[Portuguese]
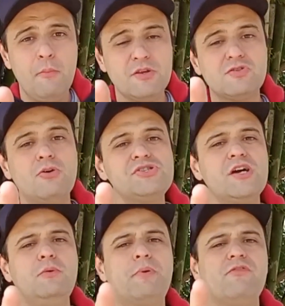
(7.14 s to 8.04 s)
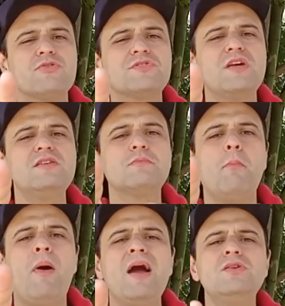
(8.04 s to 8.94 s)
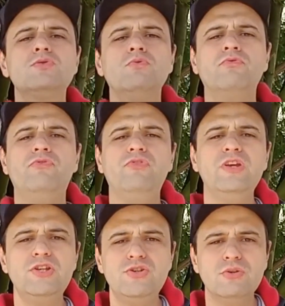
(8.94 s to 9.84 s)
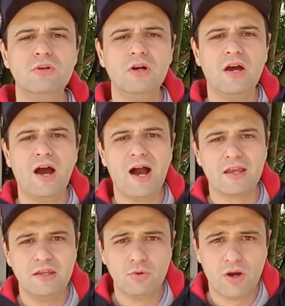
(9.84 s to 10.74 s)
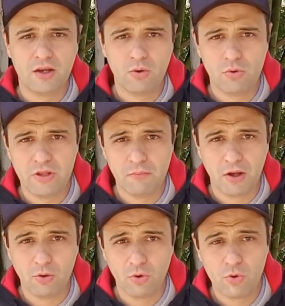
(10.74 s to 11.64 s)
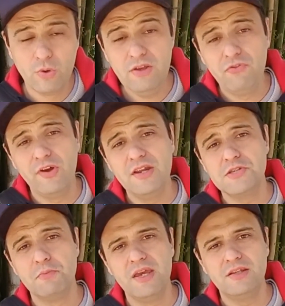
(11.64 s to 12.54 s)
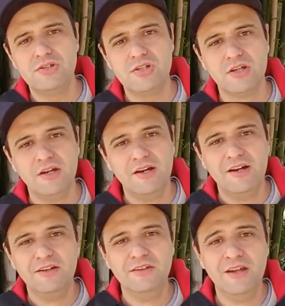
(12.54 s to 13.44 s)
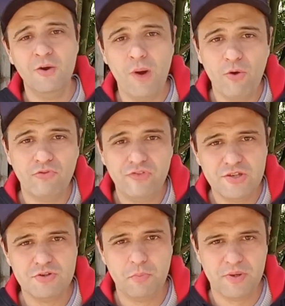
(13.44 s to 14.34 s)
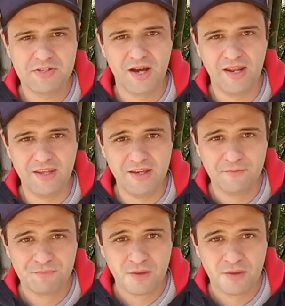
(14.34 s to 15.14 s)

Pessoal, chegando para vocês mais um vídeo aqui no canal Curimba Louco. Infelizmente, não é um vídeo de pescaria,